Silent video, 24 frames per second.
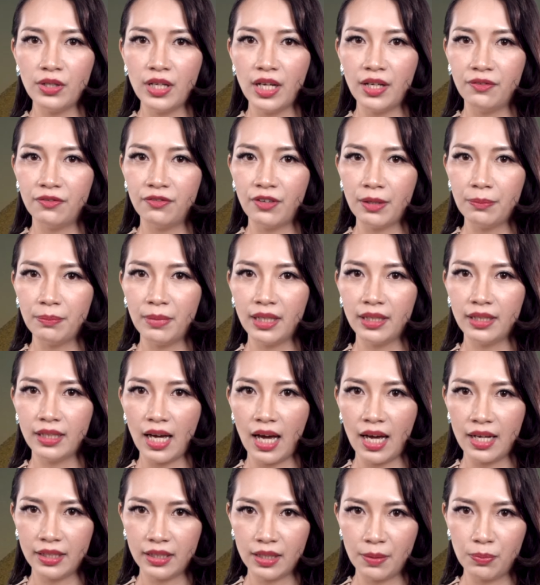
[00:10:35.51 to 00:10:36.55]
nền văn minh
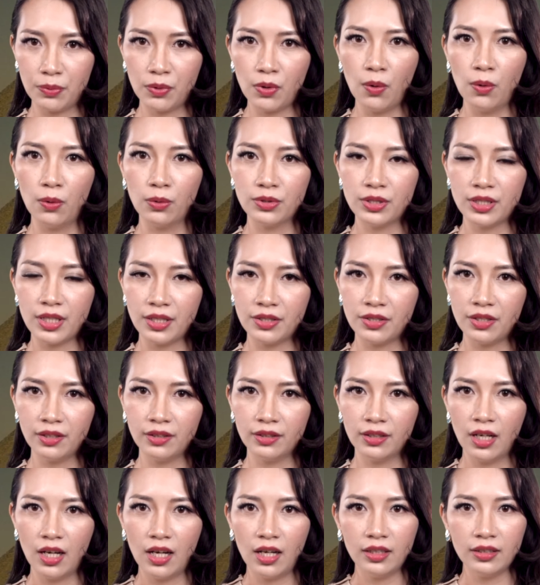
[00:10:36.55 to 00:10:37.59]
Ai Cập cổ xây dựng,
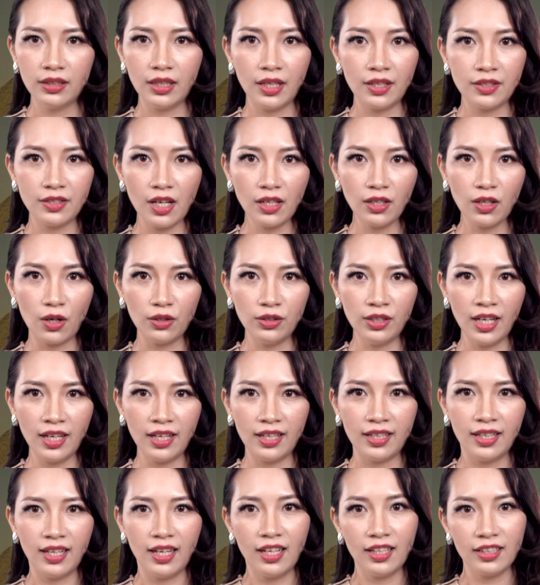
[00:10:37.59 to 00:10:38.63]
thì rất có
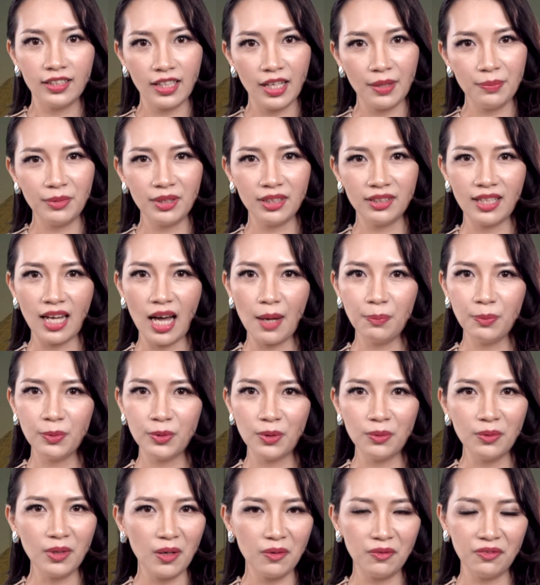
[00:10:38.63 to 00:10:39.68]
thể kim tự tháp
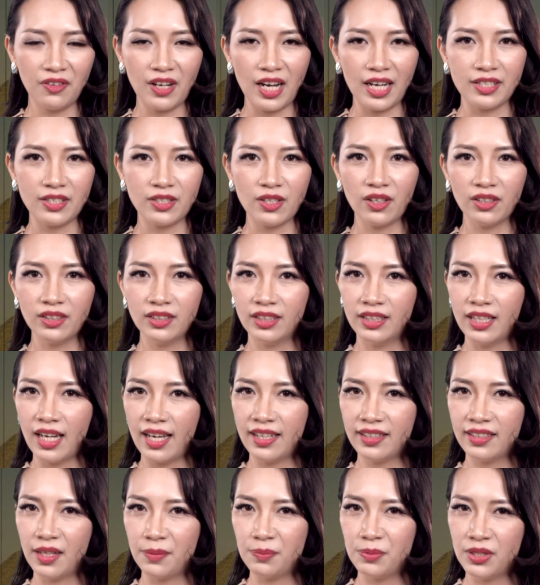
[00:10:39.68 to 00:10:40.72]
cũng không phải do người
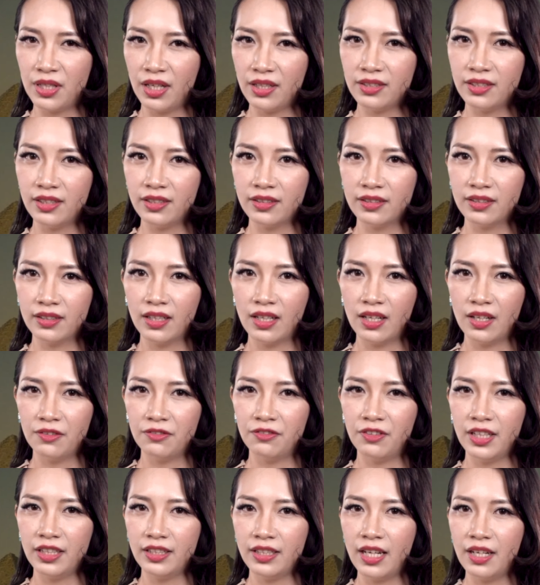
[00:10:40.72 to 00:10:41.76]
Ai Cập xây dựng.
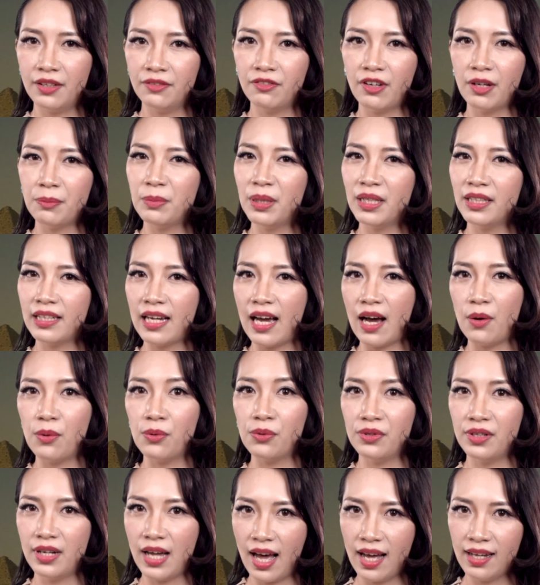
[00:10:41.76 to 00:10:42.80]
Vậy nền văn minh nào
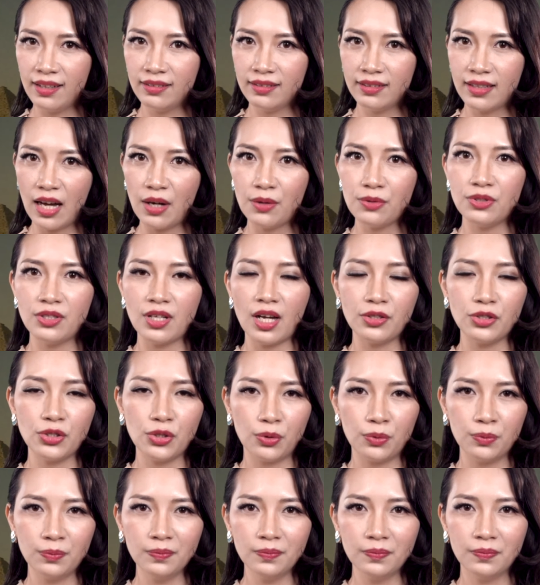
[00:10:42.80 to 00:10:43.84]
đã tạo ra
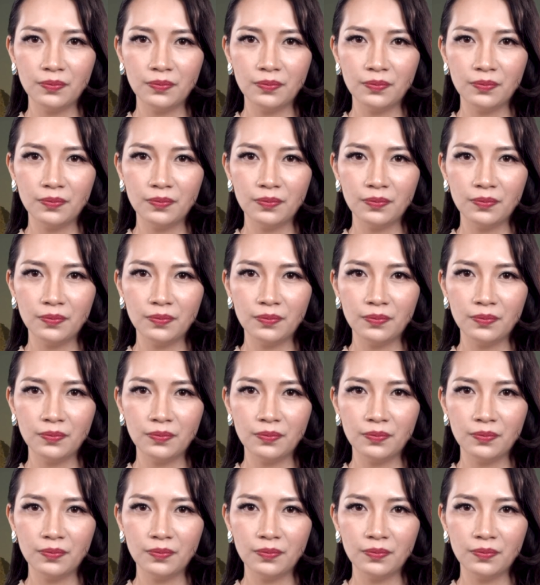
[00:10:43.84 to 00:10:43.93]
chúng?